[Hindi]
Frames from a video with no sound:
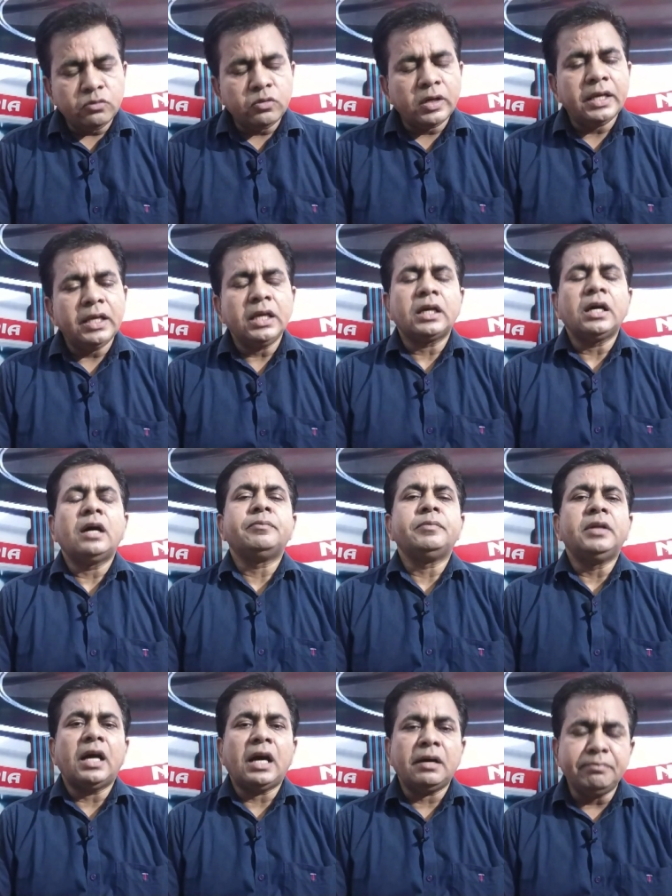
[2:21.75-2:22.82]
वह एक
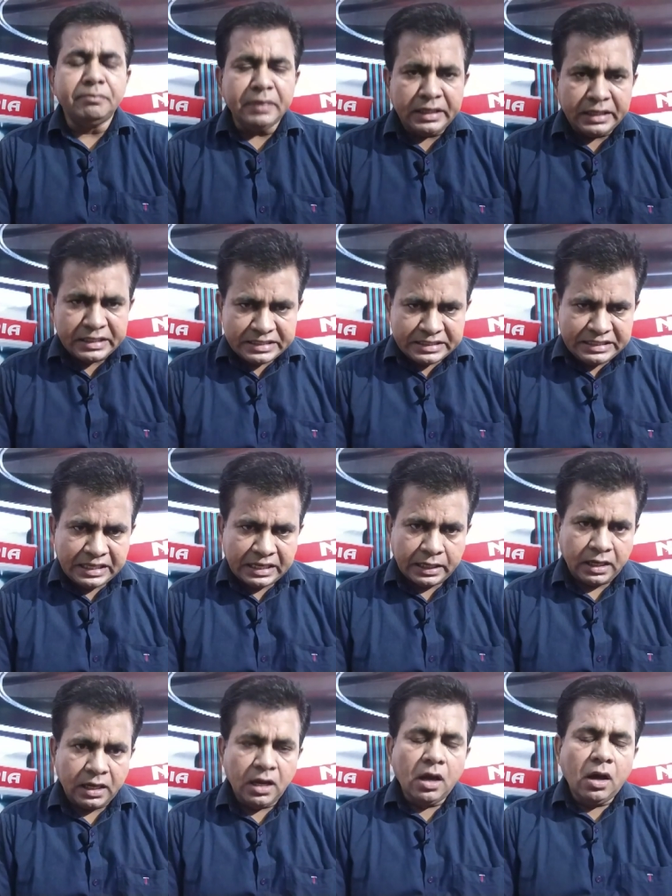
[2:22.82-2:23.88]
अपने आप में नज़ीर
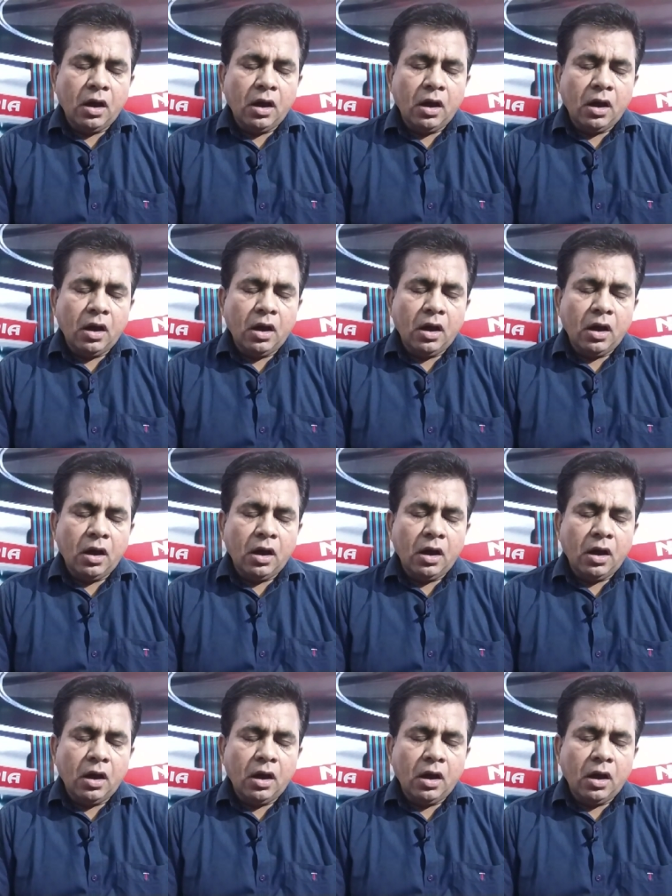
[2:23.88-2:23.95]
है